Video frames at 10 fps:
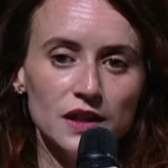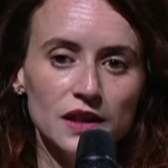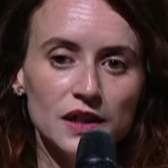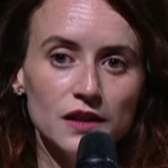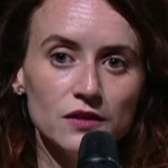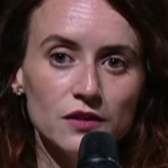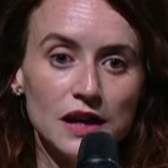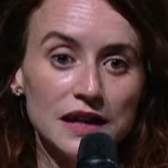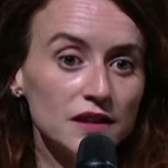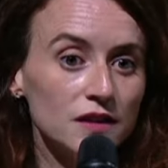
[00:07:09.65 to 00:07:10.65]
et euh,
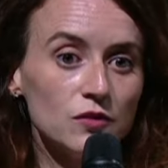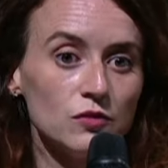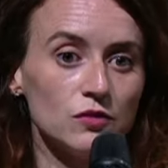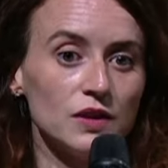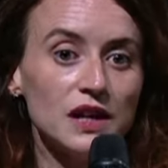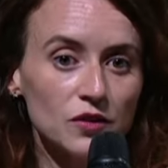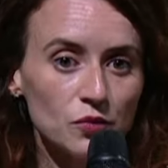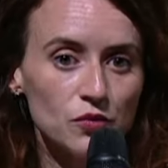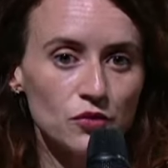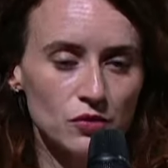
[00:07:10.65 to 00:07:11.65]
à qui on n'arrive
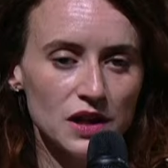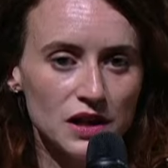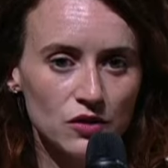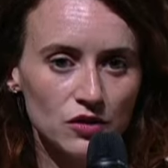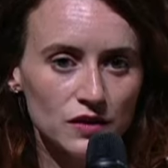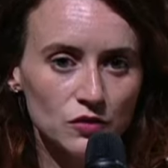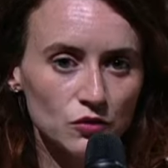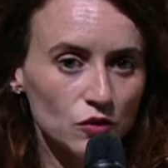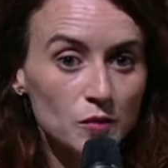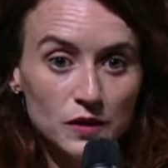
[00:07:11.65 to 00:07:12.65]
plus à accorder de
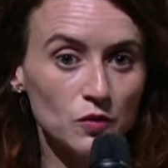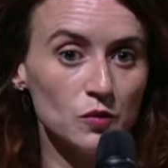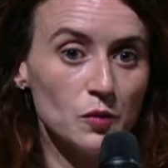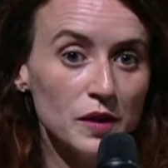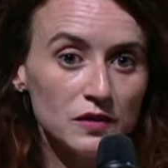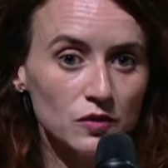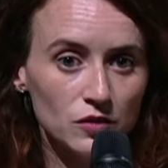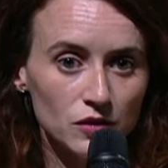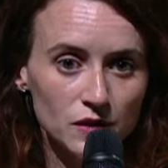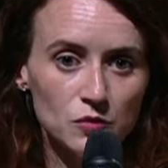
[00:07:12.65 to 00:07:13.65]
temps parce qu'on ne peut pas
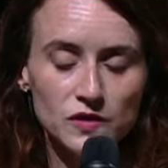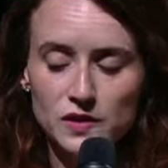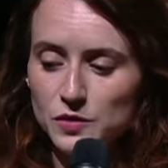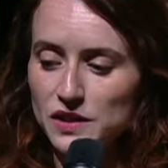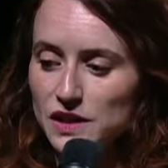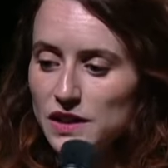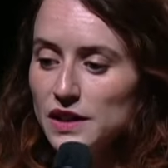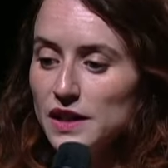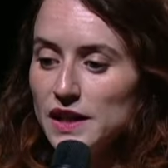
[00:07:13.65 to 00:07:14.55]
se démultiplier.